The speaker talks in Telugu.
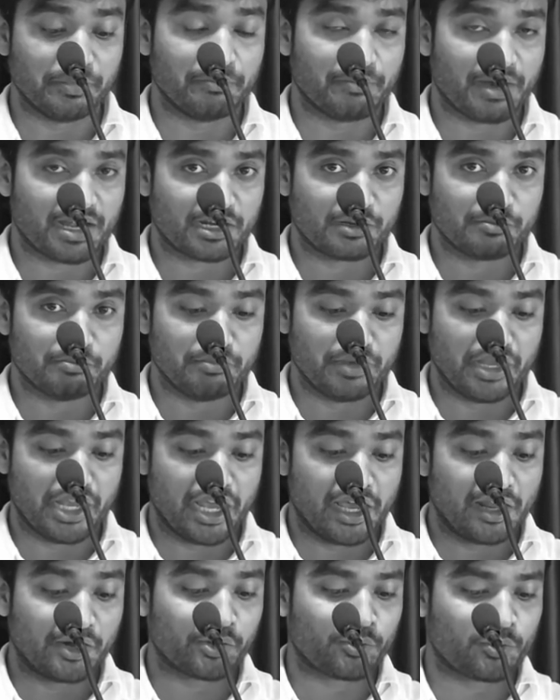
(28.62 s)
మన
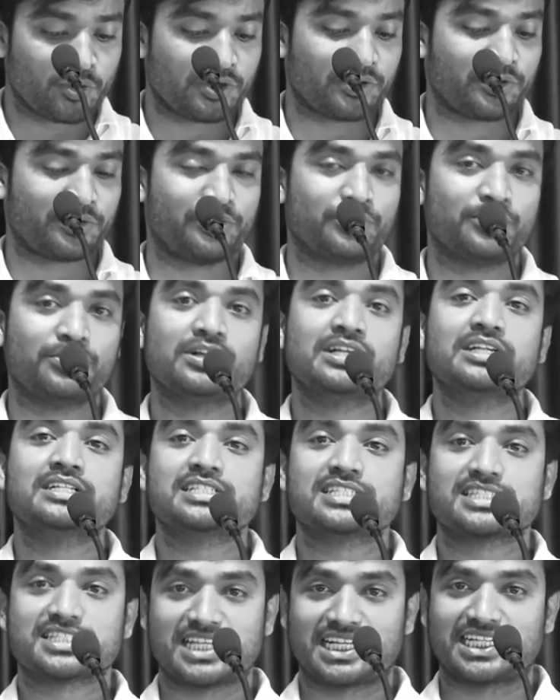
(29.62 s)
మేలు కొరకు
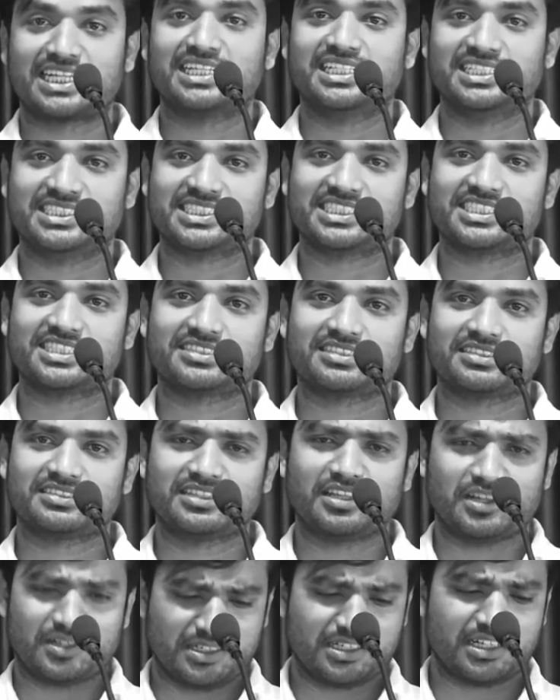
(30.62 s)
సంఘాన్ని ఇచ్చాడట
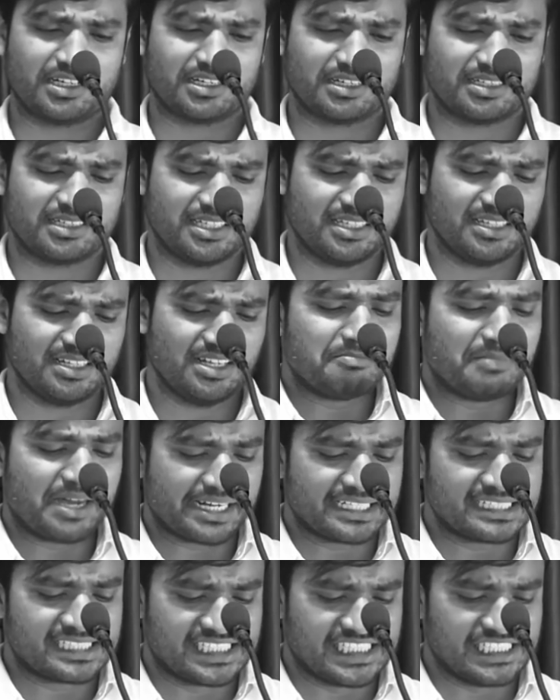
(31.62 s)
నేను అంటున్నానండి
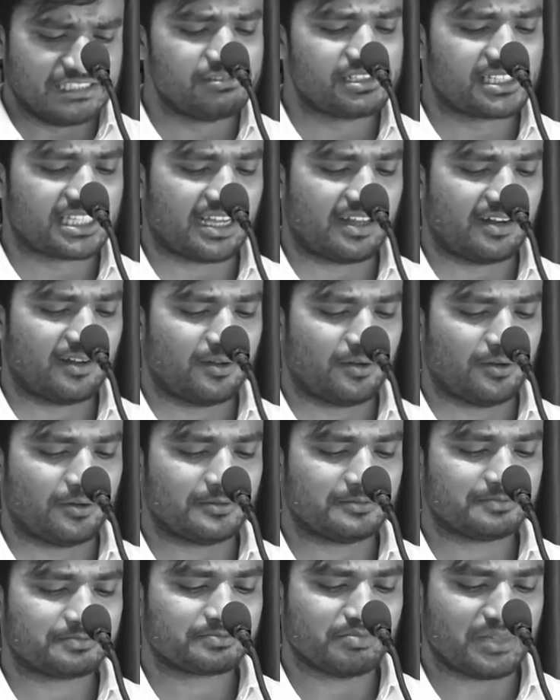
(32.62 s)
మన జీవితాల్లో
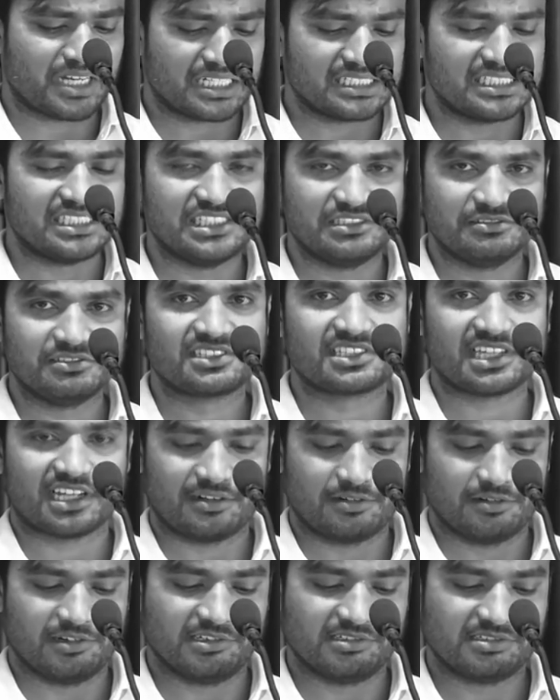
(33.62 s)
మన
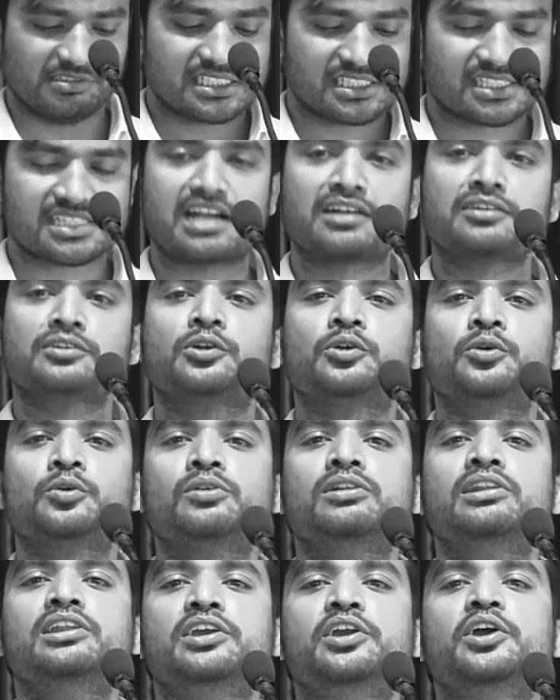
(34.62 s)
జీవితాల్లో సంఘం
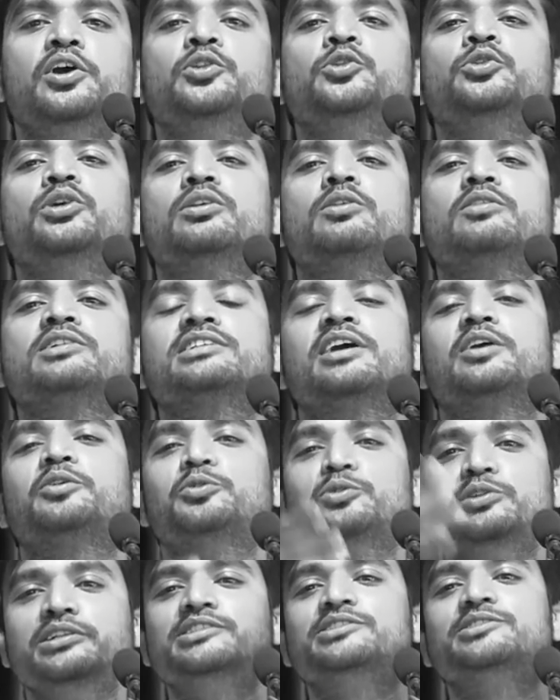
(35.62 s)
లేదు అని ఒకసారి
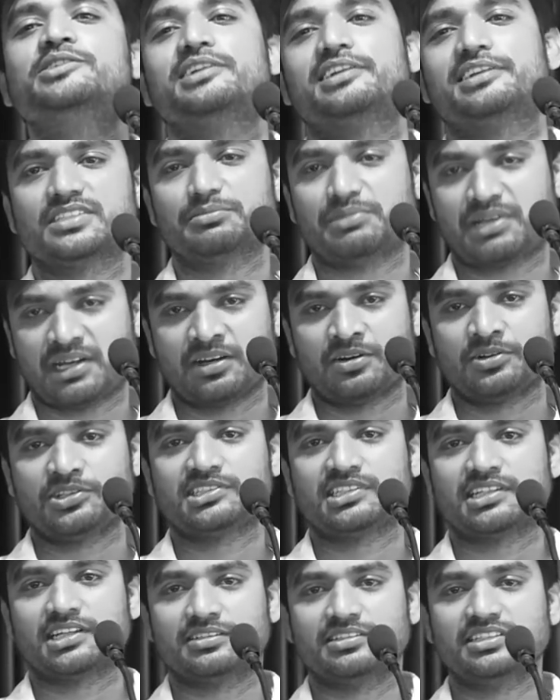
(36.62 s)
ఊహించుకోండి నేను మరలా
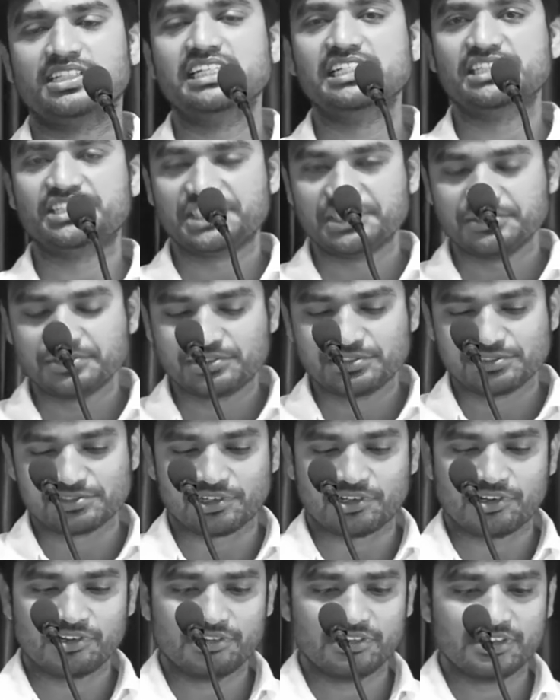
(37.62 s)
అడుగుతున్నాను నీ
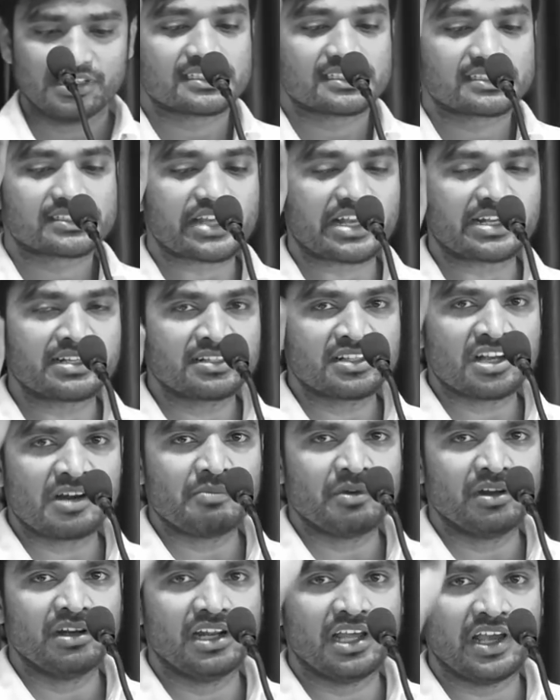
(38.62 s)
జీవితంలో
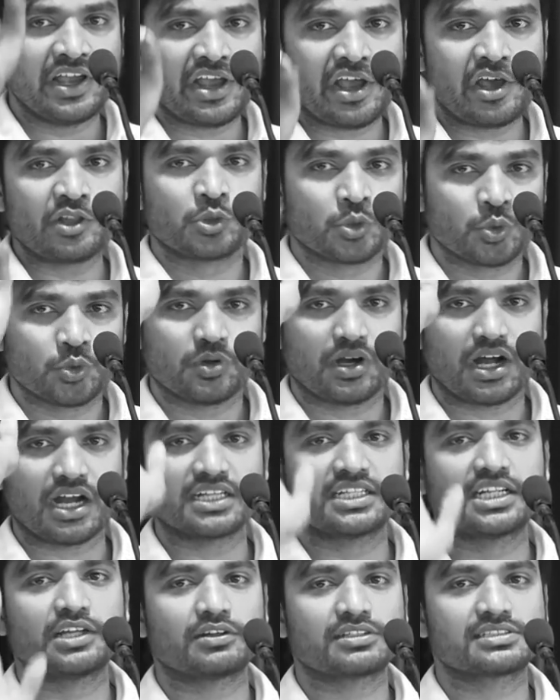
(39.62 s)
సంఘము లేదు
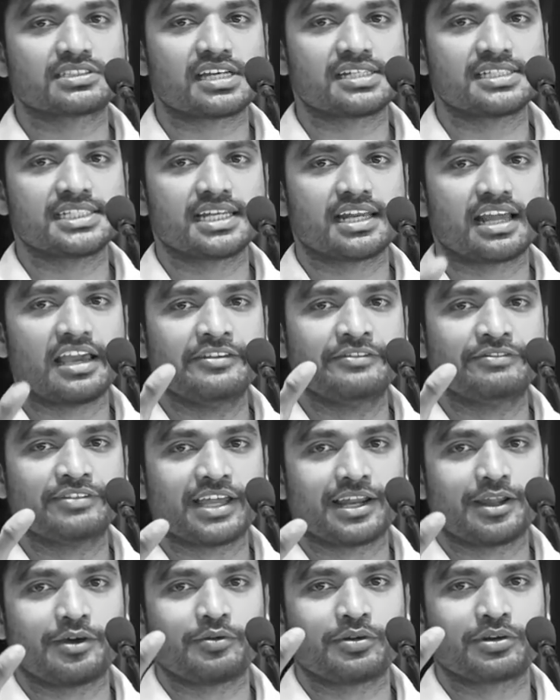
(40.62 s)
అంటే ఒకసారి నీ లైఫ్
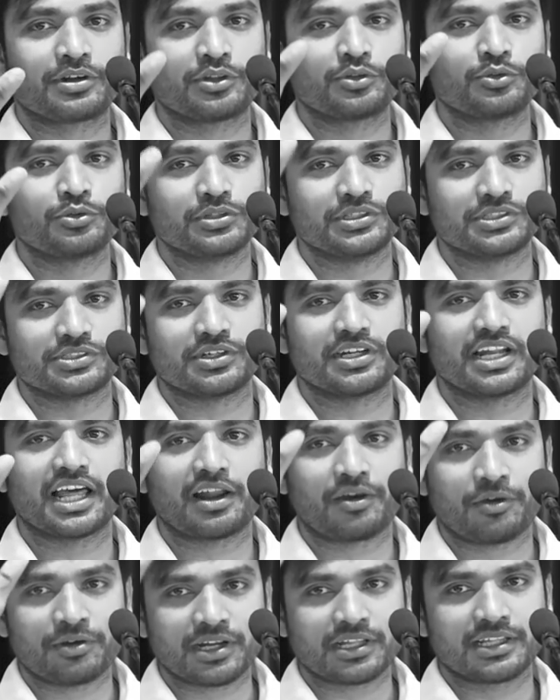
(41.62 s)
ఎలా ఉంటుందో ఊహించుకోండి
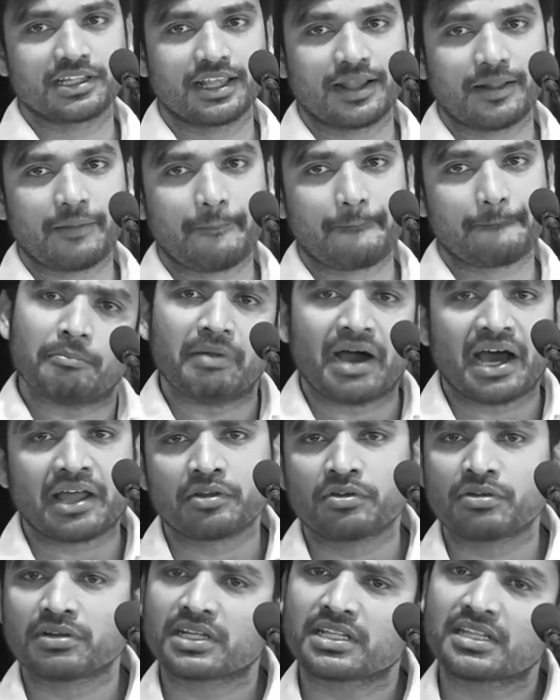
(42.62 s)
ఎలా ఉంటుంది
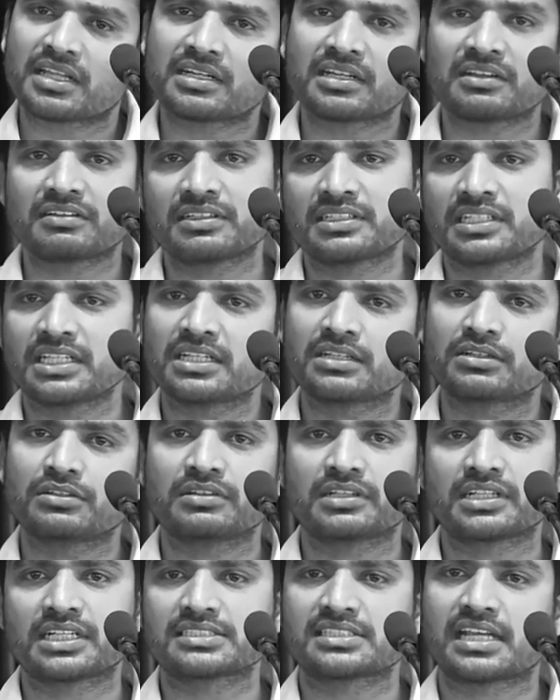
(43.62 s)
బాగానే ఉంటుంది అన్నావంటే
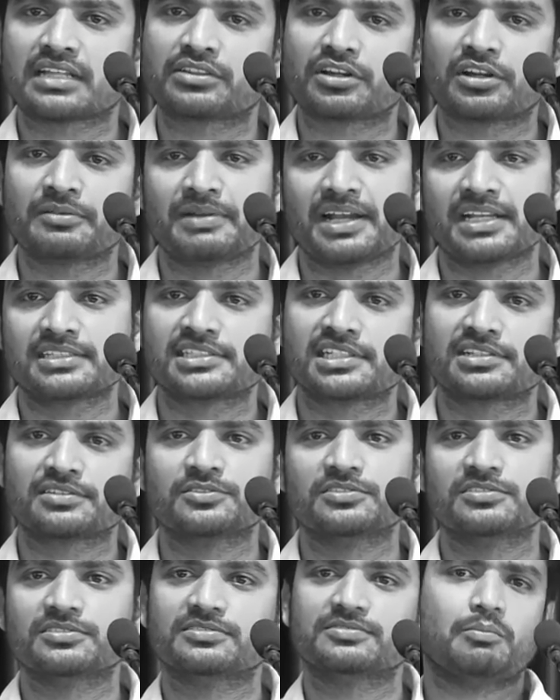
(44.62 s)
ఇంకా సంతలో బ్యాచే
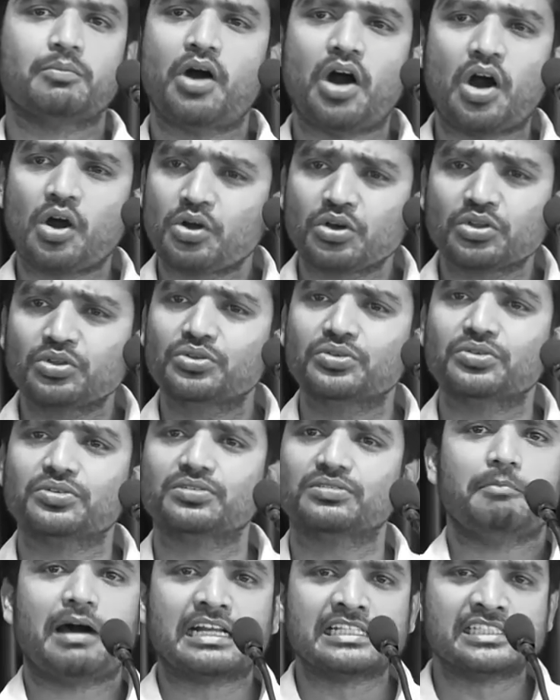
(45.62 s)
నువ్వు బాగోదు
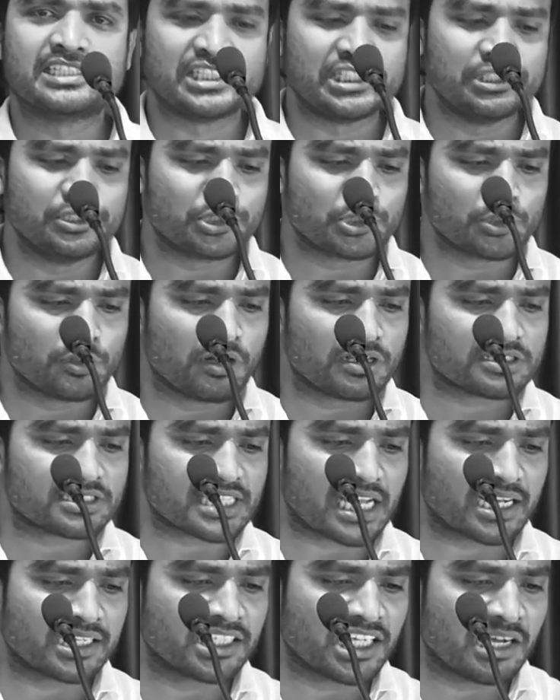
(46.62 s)
మన జీవితంలో
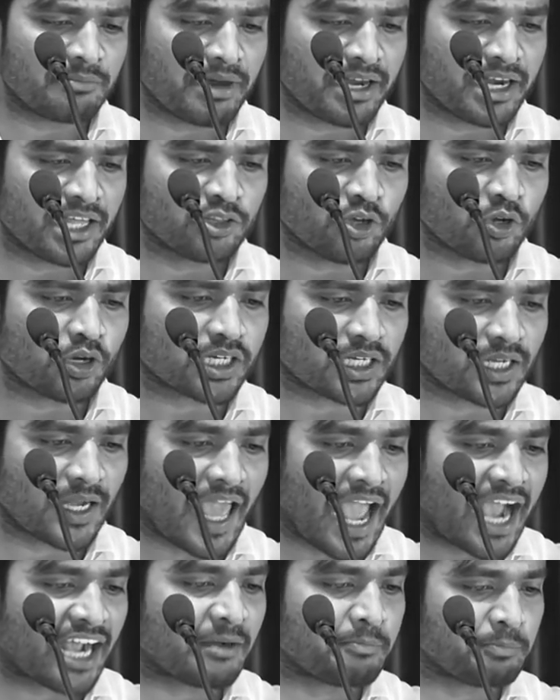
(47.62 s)
సంఘం అనేది ఒకటి
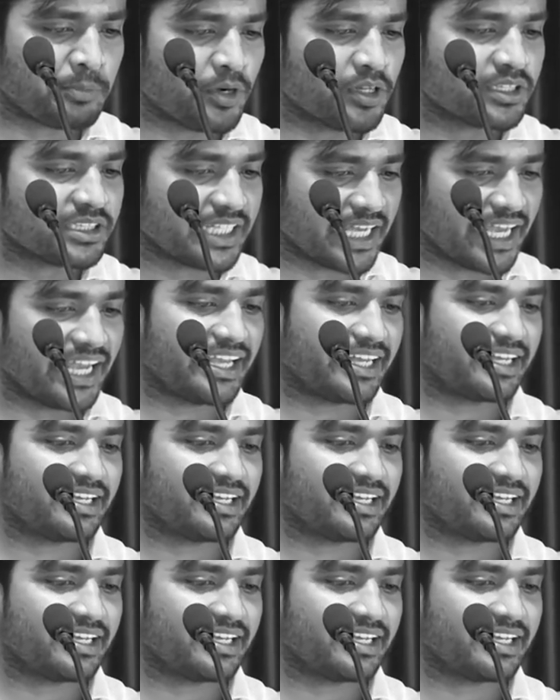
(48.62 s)
లేకపోతే